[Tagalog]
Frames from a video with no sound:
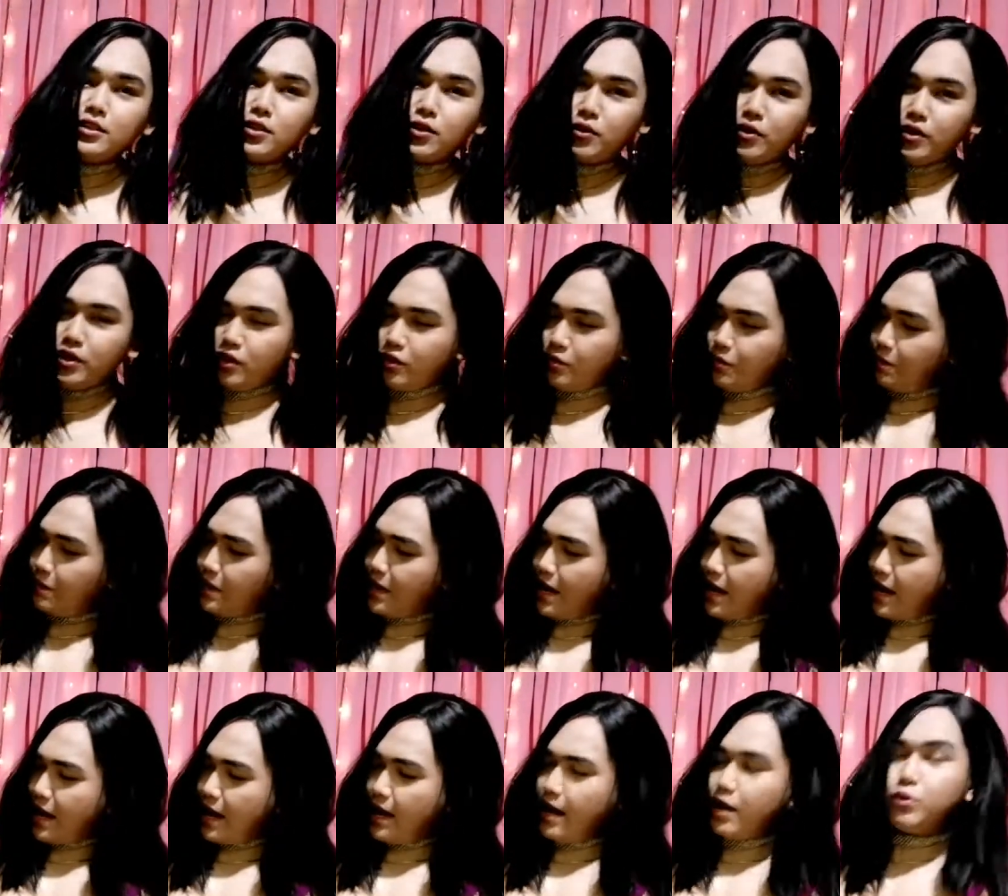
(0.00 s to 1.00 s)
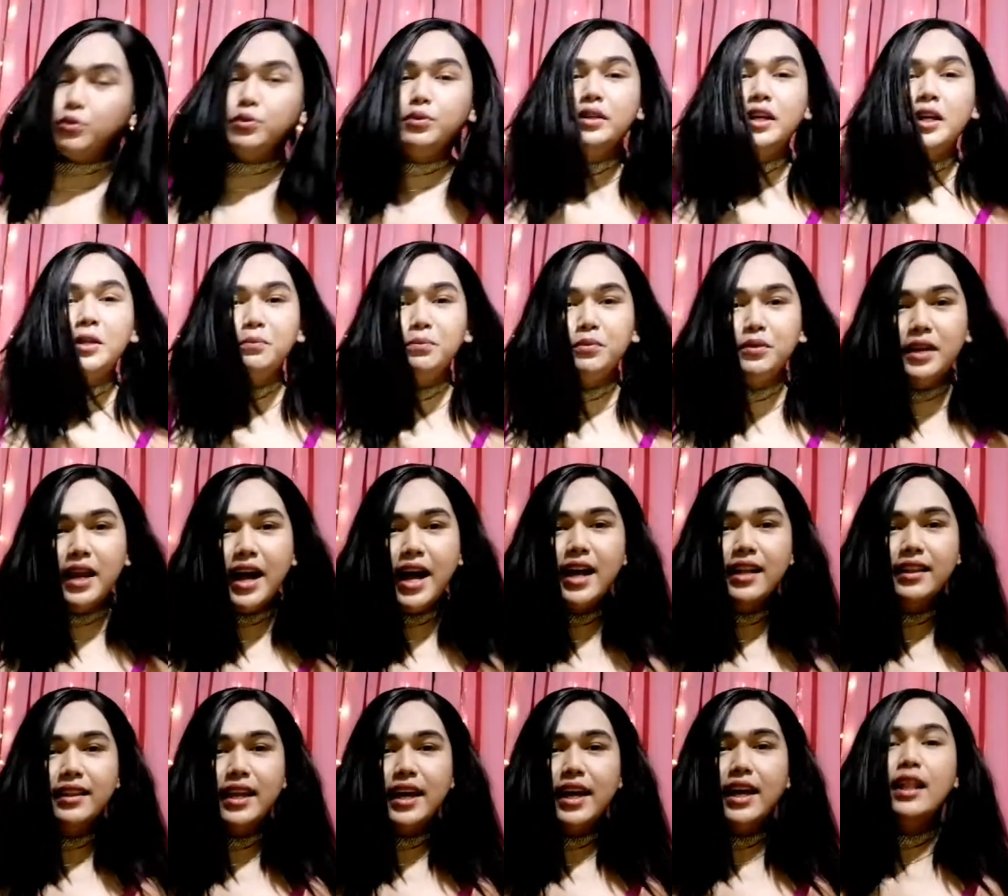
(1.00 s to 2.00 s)
So, itong mga unan po
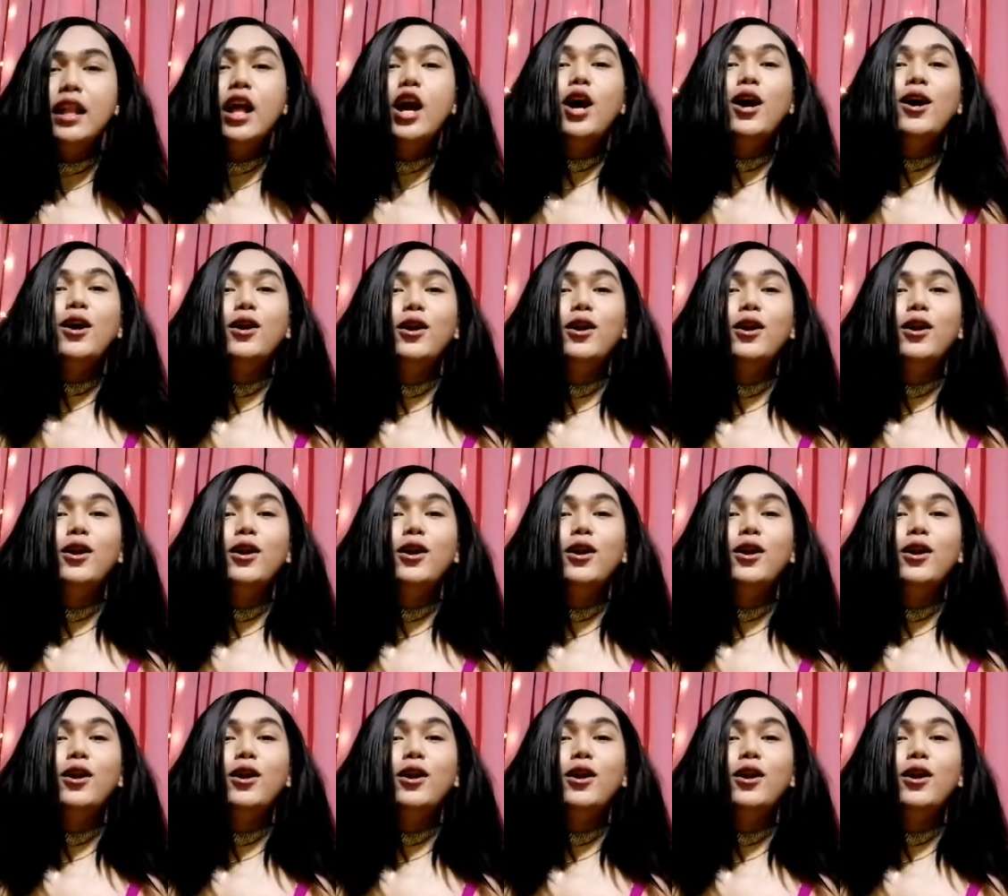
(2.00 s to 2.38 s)
natin,